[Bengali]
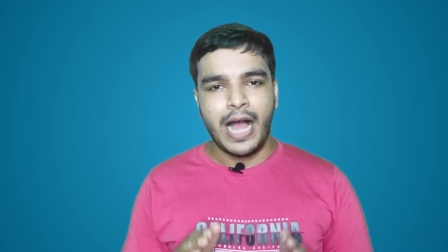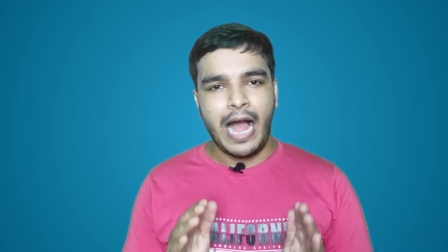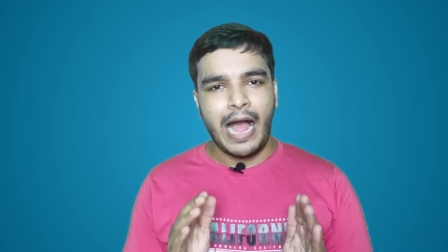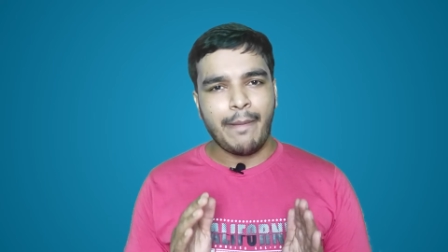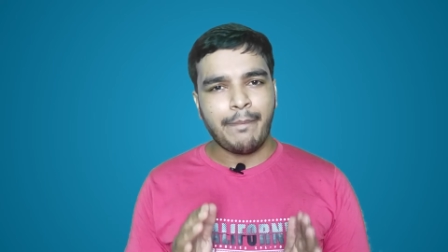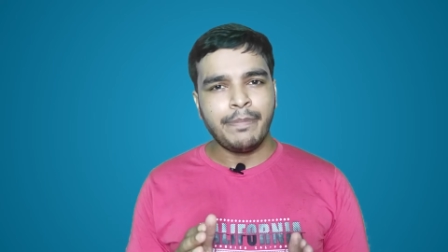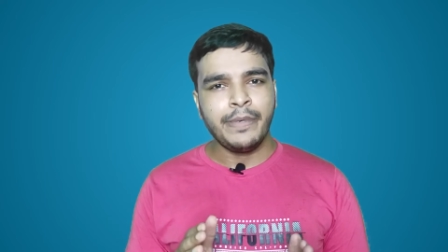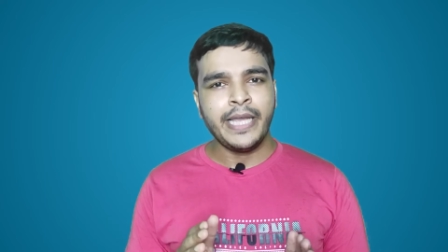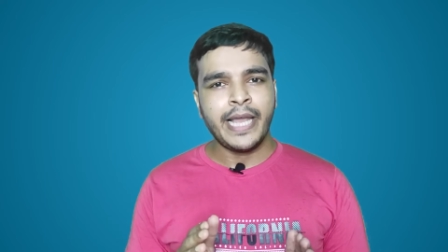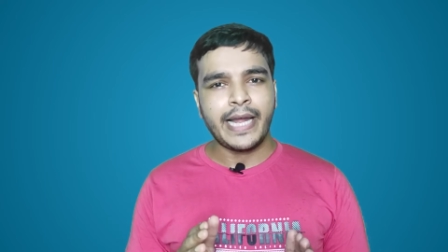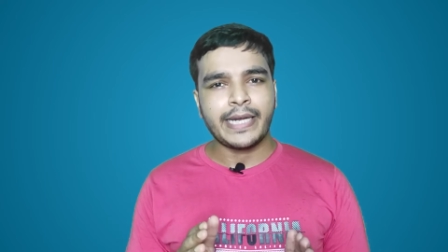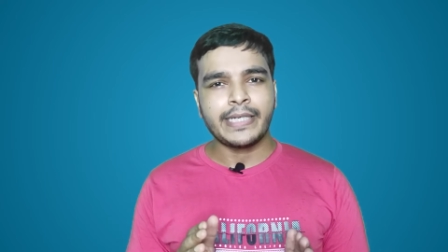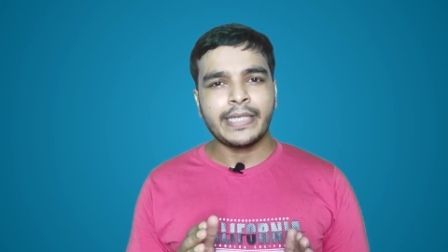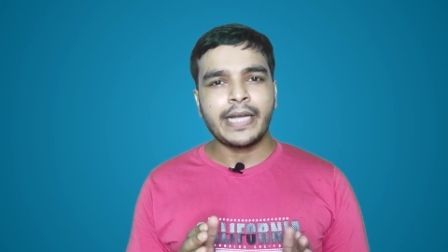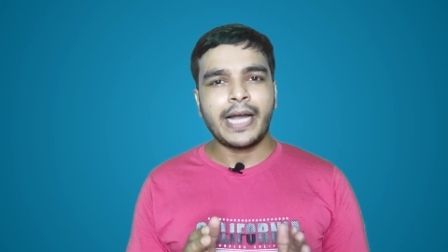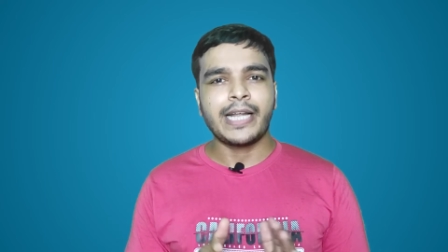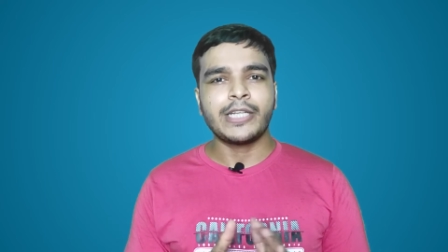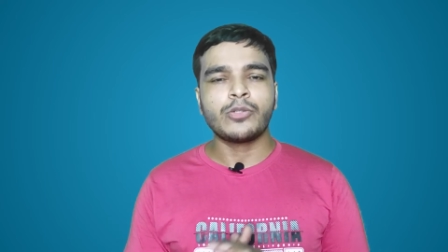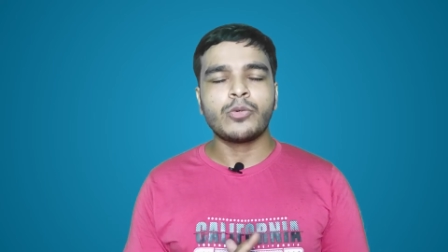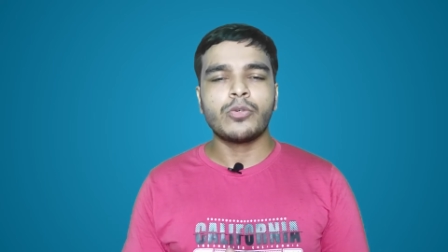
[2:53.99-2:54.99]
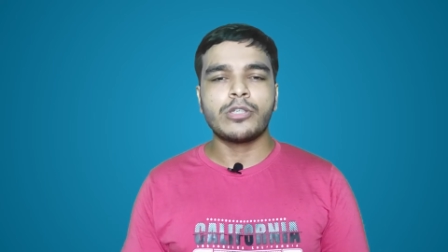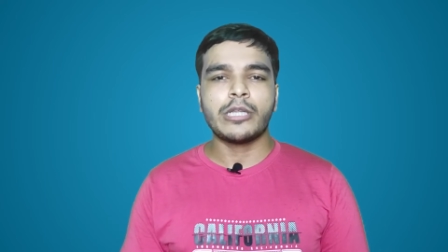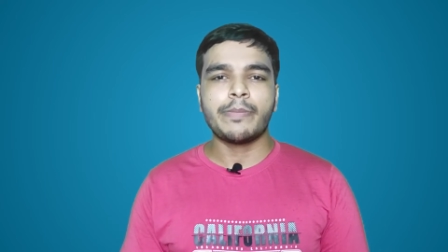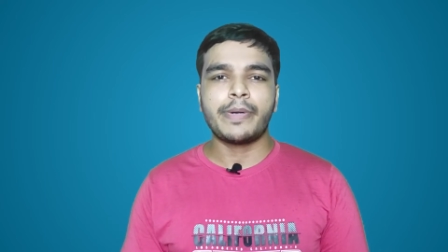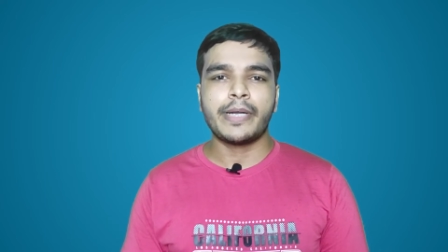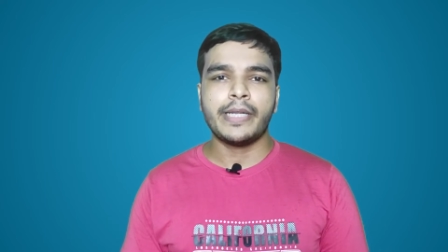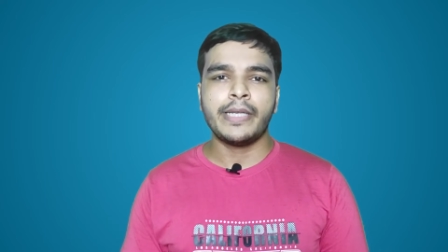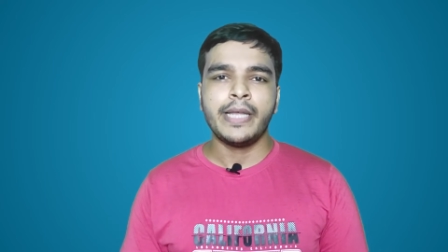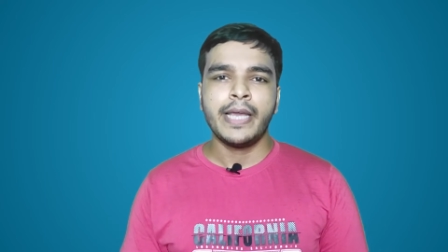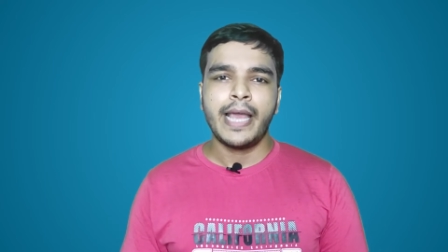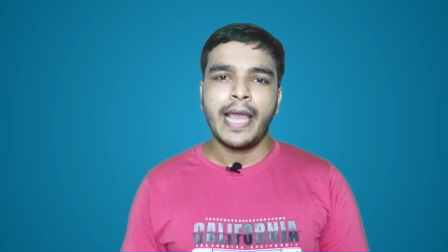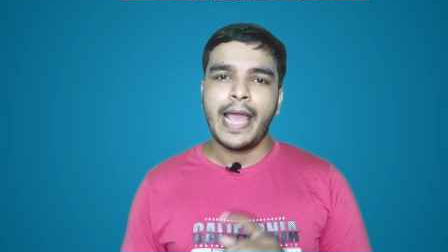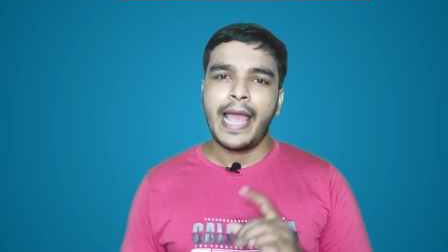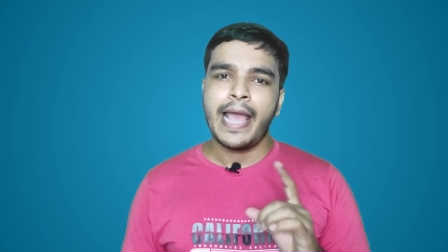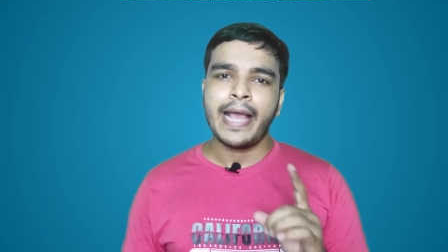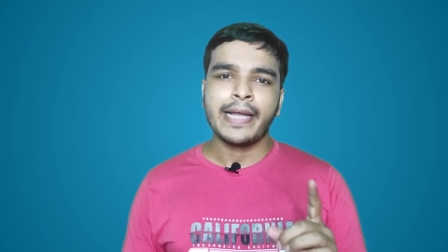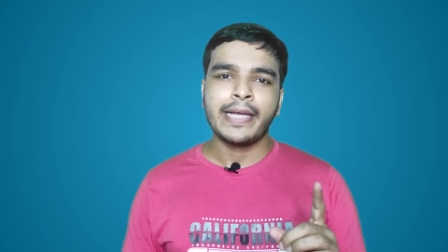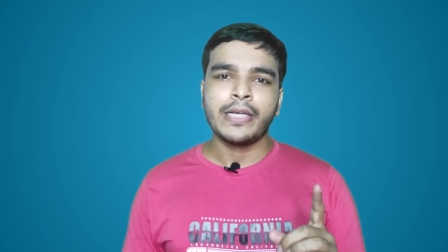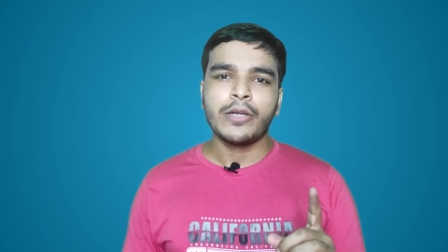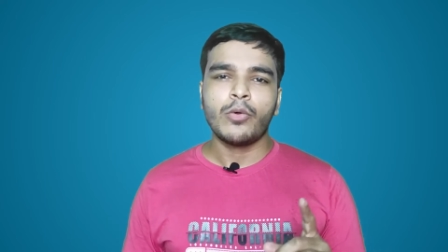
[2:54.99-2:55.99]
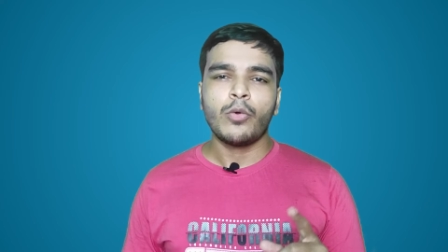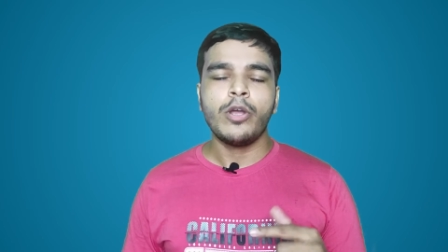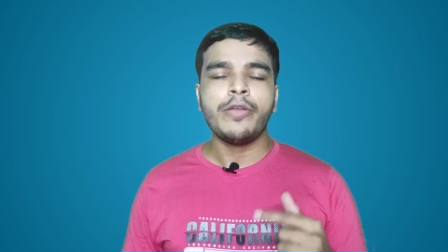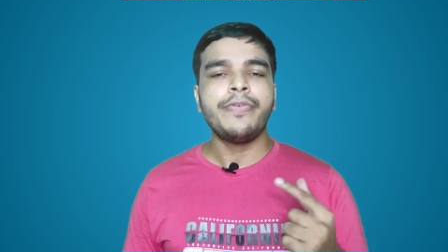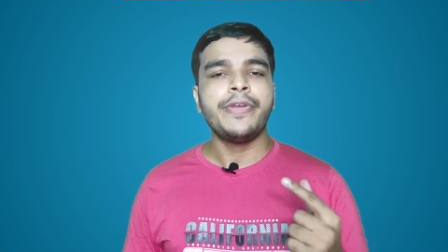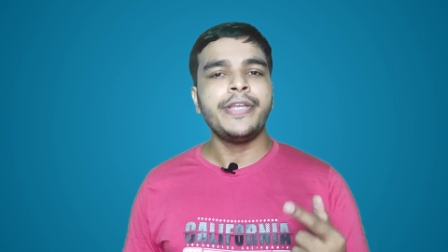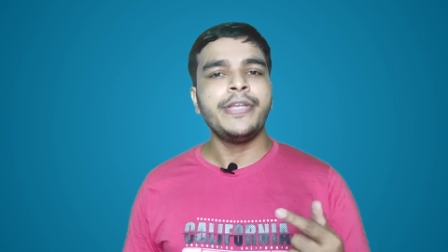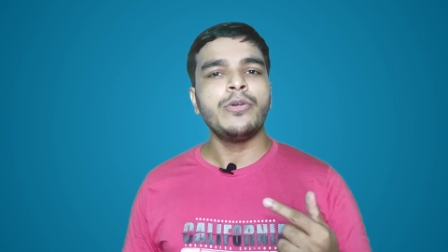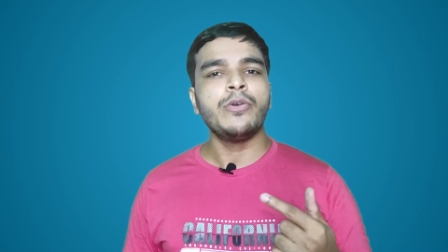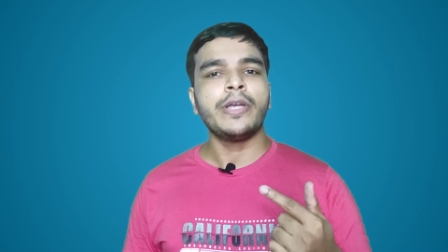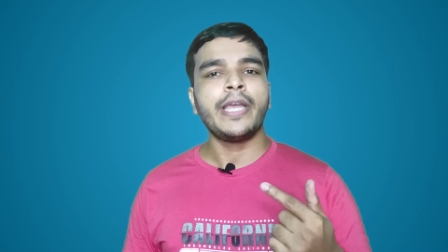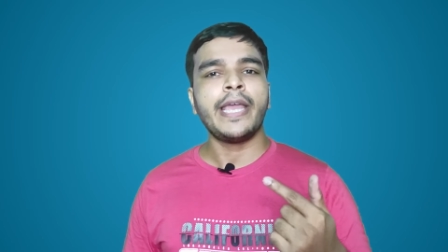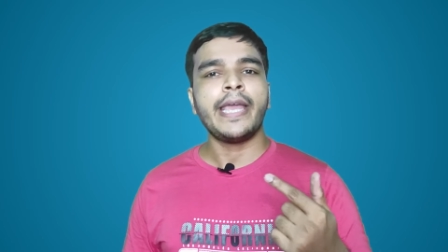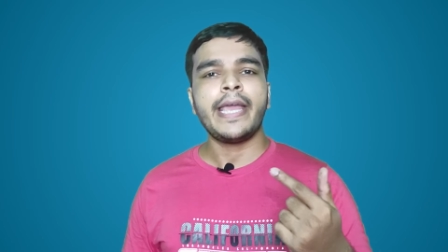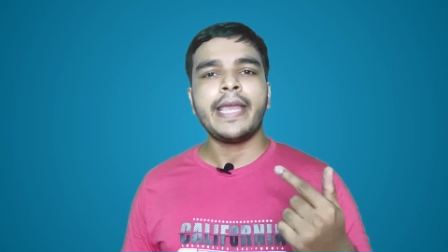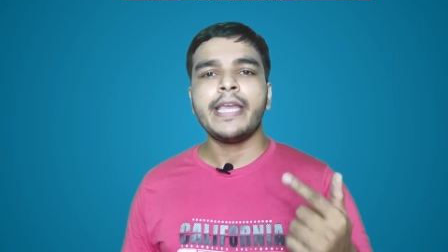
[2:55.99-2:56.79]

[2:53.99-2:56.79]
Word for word: আপনি একটা কাজ করতে পারেন এক ওই ভিডিওকে